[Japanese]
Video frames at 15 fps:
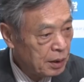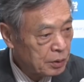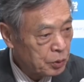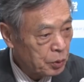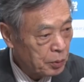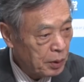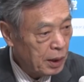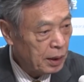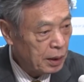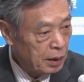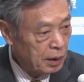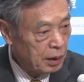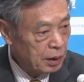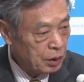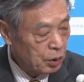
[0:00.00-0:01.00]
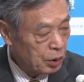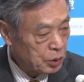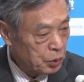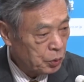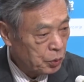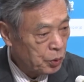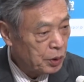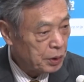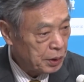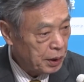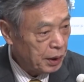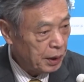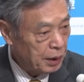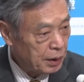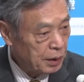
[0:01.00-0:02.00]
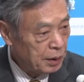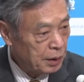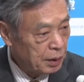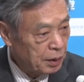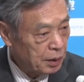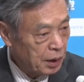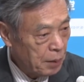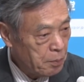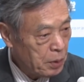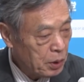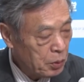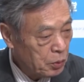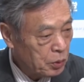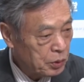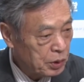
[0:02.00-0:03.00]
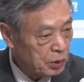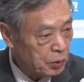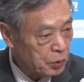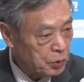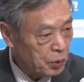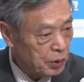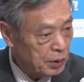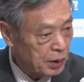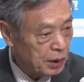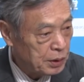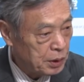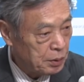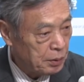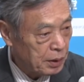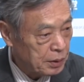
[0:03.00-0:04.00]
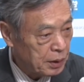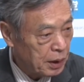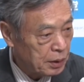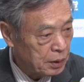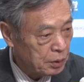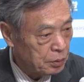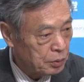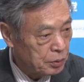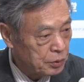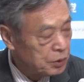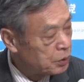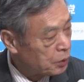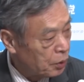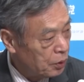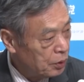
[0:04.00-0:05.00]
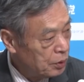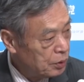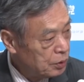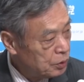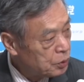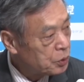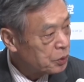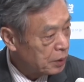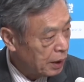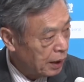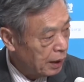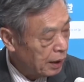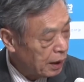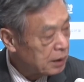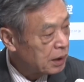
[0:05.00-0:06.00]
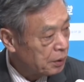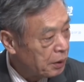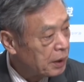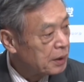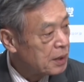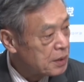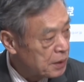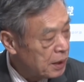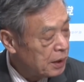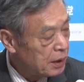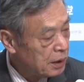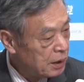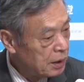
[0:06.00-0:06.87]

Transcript: それは与野党を超えて現場で起こっていることに対しては手当を打つということがあったわけですね。